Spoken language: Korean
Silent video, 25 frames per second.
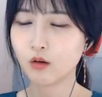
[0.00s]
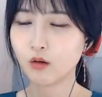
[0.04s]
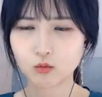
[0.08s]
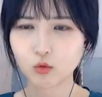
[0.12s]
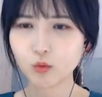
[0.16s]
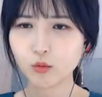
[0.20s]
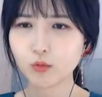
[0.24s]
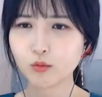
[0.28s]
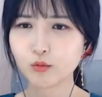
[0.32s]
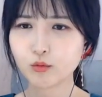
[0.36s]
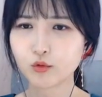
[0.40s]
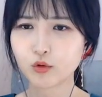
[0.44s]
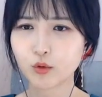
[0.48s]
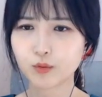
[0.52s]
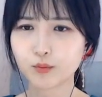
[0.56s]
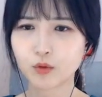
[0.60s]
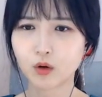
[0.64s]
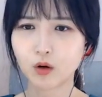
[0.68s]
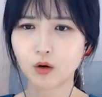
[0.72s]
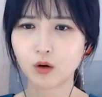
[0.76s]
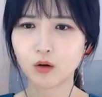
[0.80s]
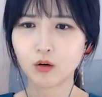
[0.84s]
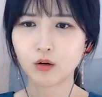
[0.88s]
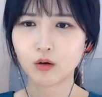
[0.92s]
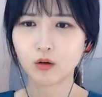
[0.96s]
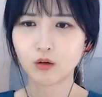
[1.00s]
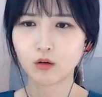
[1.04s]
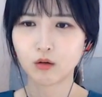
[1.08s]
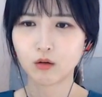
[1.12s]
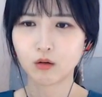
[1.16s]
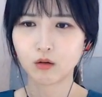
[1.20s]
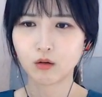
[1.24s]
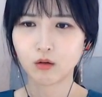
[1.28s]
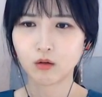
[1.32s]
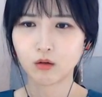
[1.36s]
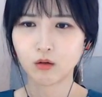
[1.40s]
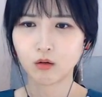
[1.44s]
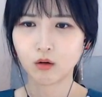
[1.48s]
너무 무섭다. 헉!
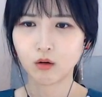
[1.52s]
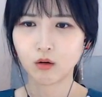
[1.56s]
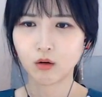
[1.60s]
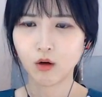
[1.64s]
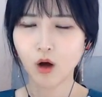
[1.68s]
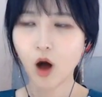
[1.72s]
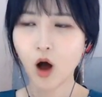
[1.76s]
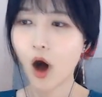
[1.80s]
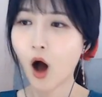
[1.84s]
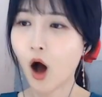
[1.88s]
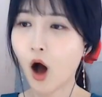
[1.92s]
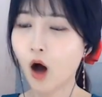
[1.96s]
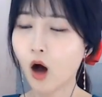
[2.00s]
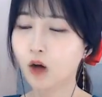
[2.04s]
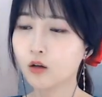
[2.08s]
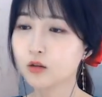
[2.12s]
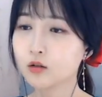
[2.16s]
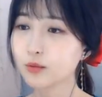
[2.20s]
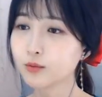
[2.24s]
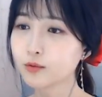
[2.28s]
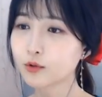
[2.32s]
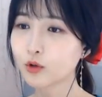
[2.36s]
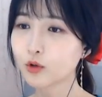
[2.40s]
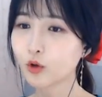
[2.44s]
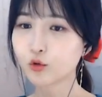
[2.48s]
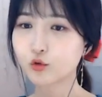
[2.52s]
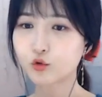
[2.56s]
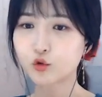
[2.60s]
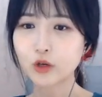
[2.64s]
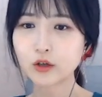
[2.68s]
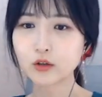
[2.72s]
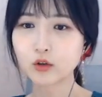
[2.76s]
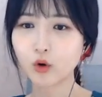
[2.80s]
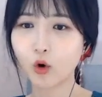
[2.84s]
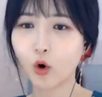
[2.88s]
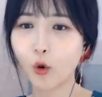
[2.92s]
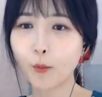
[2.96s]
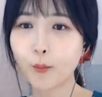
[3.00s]
심지어
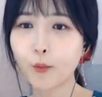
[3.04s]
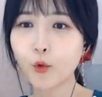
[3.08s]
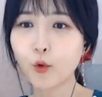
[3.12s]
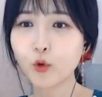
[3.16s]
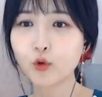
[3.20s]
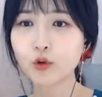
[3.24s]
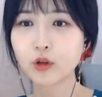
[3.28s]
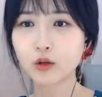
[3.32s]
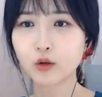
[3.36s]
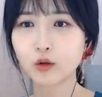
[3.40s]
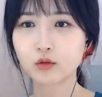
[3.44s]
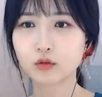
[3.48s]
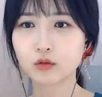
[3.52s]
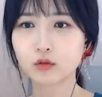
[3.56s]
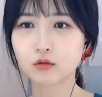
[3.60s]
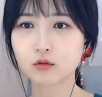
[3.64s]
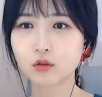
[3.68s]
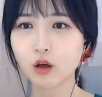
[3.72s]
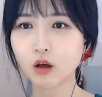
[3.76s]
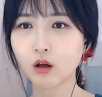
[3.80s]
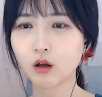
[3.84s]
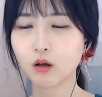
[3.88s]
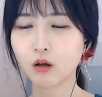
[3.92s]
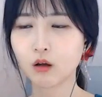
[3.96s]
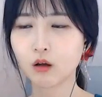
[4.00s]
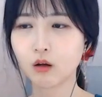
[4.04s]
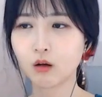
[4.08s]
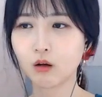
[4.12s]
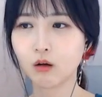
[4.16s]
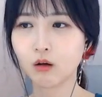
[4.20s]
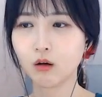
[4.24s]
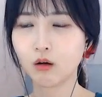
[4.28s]
뒤에서 업고 다녔는데?